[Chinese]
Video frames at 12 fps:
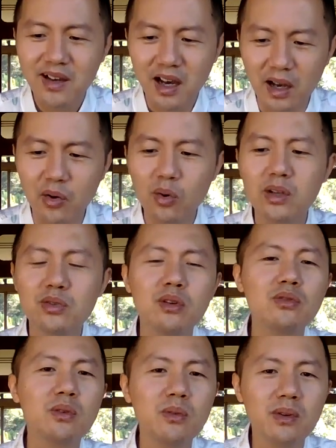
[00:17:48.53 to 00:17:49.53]
很会做
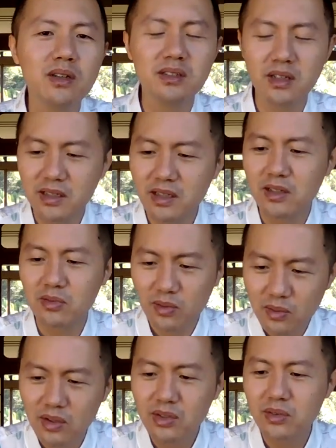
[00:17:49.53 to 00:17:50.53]
中国的生意啊！中
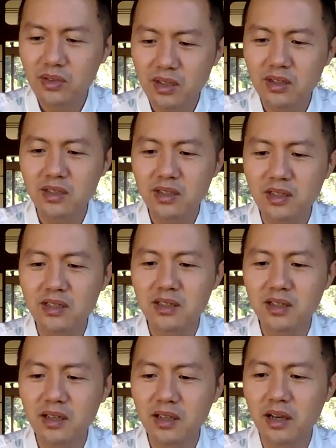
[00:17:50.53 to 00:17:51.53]
国就这这些
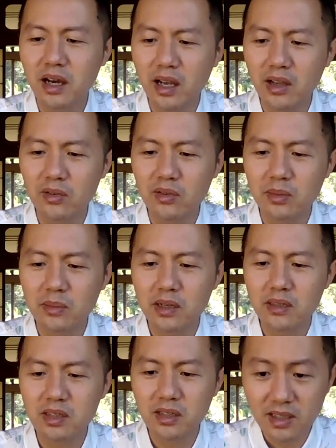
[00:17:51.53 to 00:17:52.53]
生意，还有什
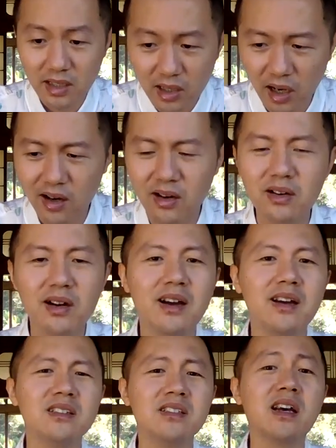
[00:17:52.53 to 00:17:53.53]
么摄像头？
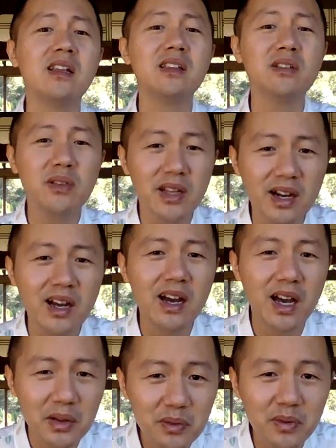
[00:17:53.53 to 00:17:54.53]
哎，三六零
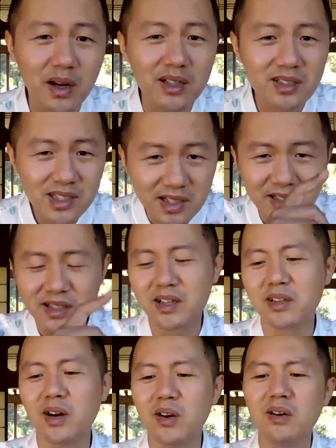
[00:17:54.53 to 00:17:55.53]
安防摄
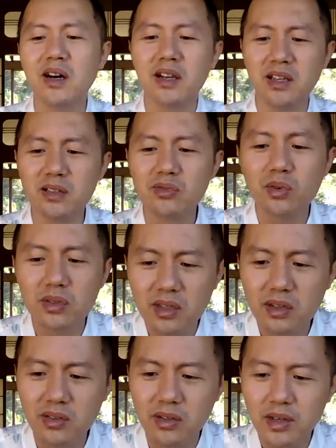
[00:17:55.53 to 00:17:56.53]
像头啊，也做这
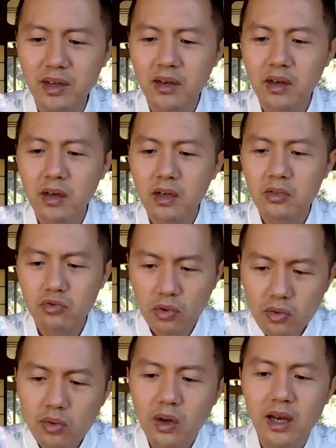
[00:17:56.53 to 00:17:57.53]
种
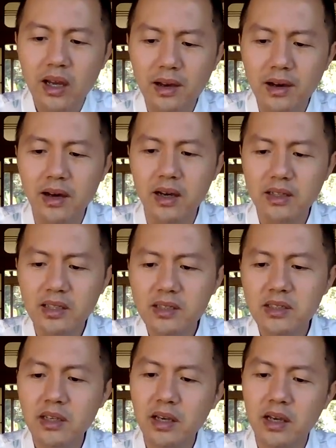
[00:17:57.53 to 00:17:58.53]
终端啊，硬
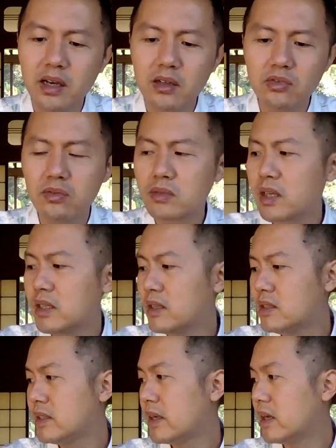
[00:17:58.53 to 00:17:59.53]
件终端
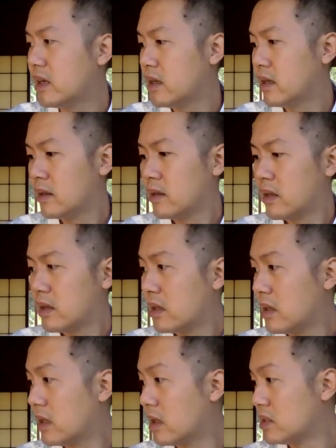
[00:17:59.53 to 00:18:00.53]
硬件，
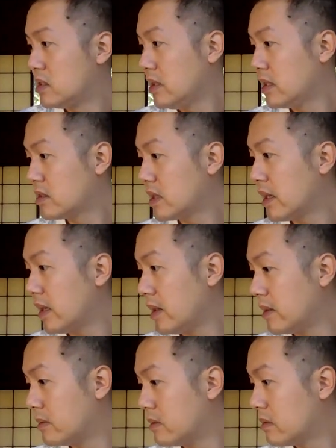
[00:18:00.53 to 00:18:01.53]
呃，现
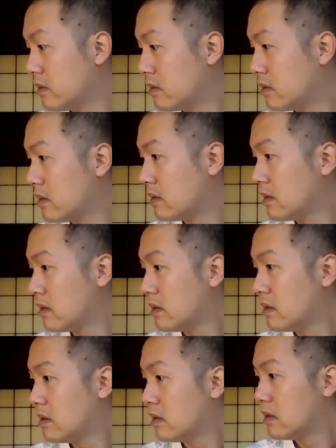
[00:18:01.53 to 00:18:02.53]
在
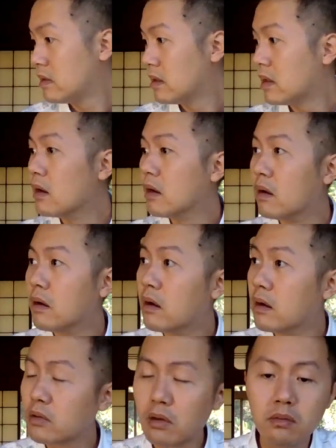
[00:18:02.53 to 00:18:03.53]

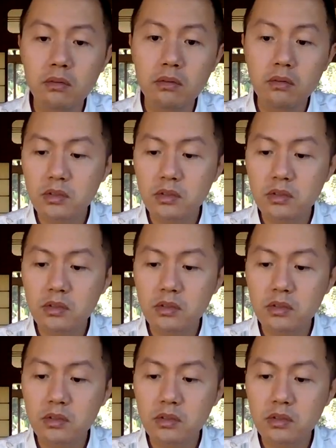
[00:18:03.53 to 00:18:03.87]
呃都